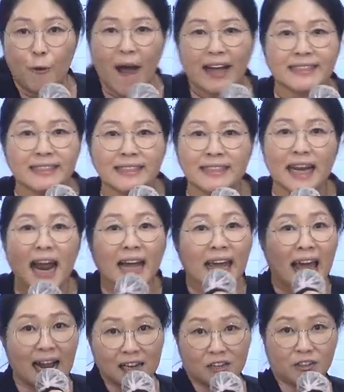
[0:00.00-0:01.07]
확실하게
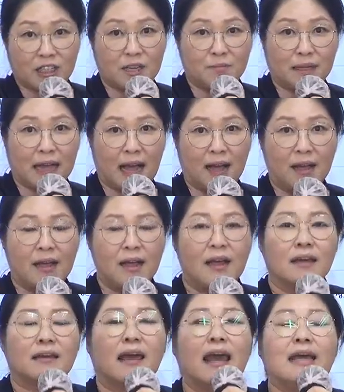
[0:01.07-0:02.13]
알려드립니다.
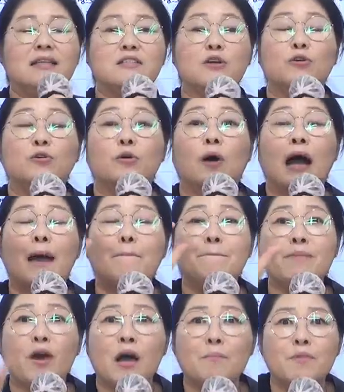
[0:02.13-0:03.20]
개인적으로
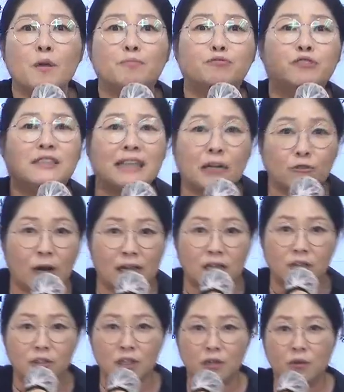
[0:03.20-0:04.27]
한명 한명 한 명 붙잡고
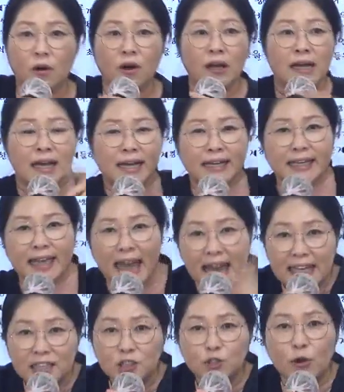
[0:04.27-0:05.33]
알려드리고
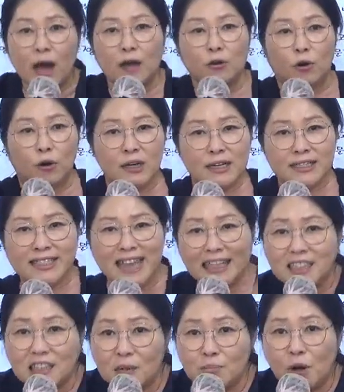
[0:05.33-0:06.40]
개인지도 하고
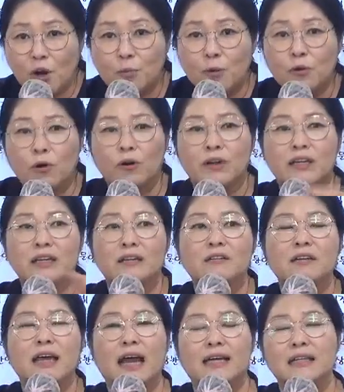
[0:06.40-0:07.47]
실전 먹어보고
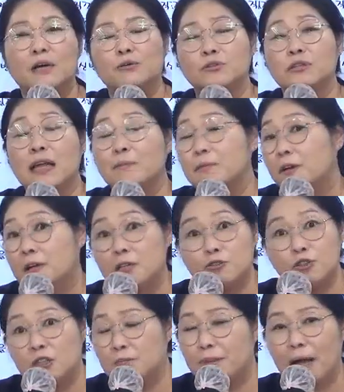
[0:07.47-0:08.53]
이렇게 안 하고는 합격할
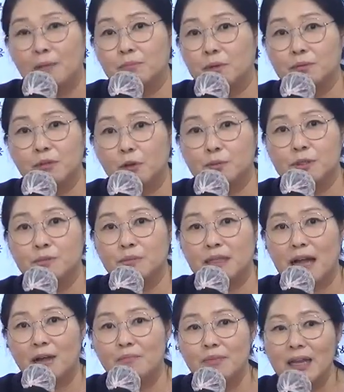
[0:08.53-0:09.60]
수 있는 방법은
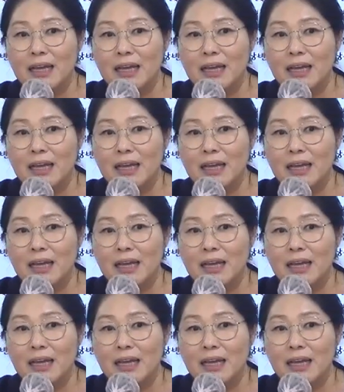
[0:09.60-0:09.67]
없습니다.